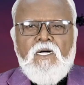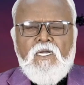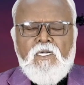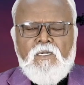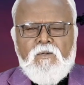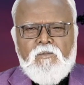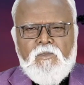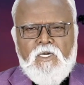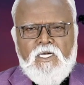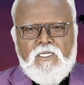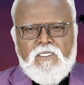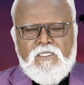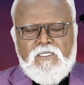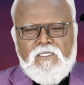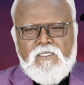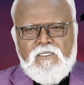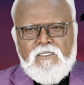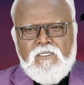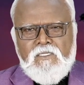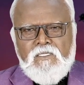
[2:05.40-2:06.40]
காயமாக
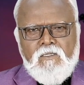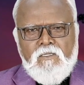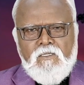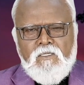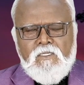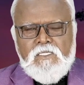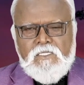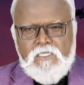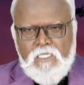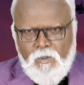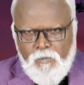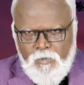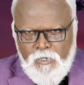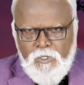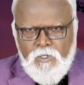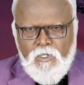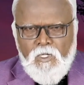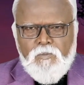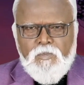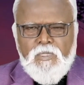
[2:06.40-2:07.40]
இருக்குது
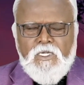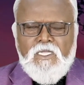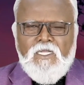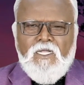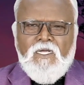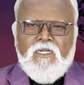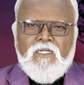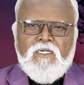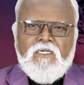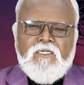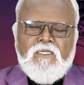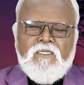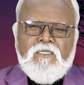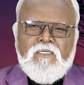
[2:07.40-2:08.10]
சபையும் அப்படி தான் இருக்குது